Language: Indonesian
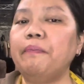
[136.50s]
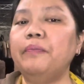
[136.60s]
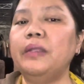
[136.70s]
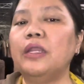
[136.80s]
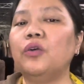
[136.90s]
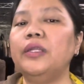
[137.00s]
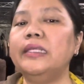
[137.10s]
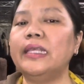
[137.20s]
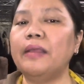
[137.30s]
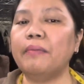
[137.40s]
dan
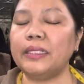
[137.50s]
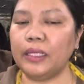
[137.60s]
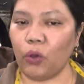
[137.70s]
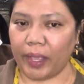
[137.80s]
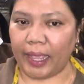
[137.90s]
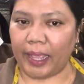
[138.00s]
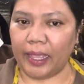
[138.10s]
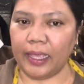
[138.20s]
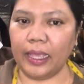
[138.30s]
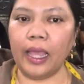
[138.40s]
kondisinya masih oke okay,
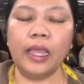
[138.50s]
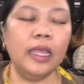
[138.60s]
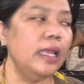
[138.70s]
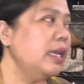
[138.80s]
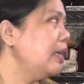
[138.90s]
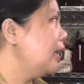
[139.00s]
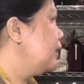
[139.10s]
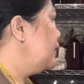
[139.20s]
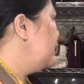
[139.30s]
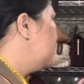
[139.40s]
ya. Yang
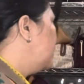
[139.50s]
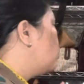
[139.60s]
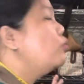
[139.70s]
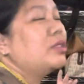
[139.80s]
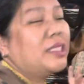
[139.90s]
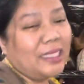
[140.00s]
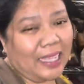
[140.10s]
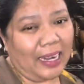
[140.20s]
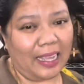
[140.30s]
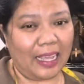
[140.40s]
ini
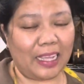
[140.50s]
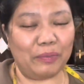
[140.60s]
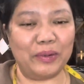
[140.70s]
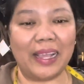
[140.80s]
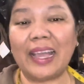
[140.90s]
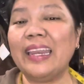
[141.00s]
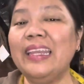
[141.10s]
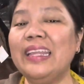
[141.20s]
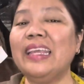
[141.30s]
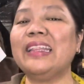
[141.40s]
kumurcekan lah kakak bunda karena
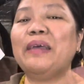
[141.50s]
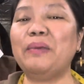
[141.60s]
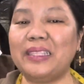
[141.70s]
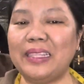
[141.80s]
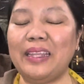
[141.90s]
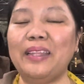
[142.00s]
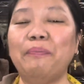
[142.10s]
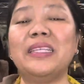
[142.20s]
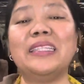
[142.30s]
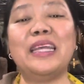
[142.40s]
ini kita pesta
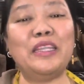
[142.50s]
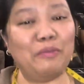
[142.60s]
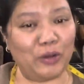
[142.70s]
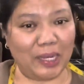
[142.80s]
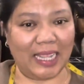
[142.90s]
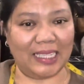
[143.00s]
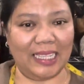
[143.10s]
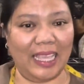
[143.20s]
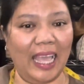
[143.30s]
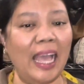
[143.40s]
pesta demokrasi
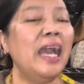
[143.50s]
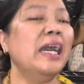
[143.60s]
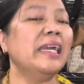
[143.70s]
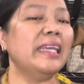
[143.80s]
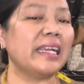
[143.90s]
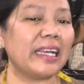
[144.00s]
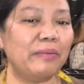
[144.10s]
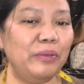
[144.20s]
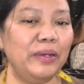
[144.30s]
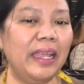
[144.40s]
ya. Ya
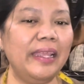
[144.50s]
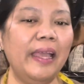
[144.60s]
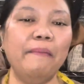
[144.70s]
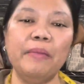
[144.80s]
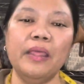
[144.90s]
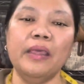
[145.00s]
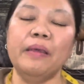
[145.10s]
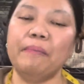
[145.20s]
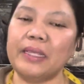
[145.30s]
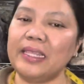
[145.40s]
kakak bunda ya
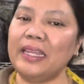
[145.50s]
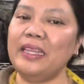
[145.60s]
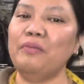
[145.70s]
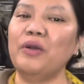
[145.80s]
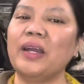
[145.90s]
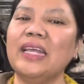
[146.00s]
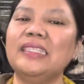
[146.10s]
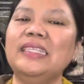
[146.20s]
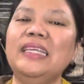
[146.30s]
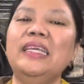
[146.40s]
pesta
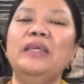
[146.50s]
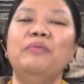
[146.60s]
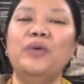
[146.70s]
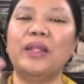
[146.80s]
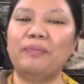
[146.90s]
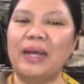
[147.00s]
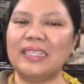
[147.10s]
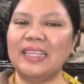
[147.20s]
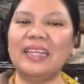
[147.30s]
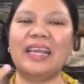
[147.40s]
demokrasi buat
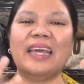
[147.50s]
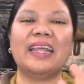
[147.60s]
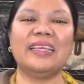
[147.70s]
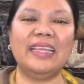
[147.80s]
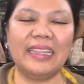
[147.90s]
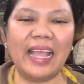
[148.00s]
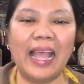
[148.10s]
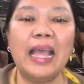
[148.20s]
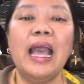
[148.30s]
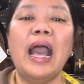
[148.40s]
bangsa negara
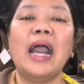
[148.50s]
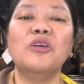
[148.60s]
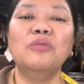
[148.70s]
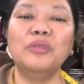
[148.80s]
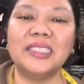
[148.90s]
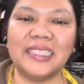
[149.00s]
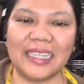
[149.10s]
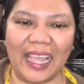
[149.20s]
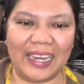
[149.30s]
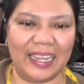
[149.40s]
kita aku
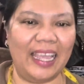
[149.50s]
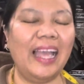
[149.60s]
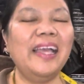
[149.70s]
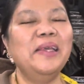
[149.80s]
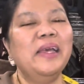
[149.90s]
murcekan ya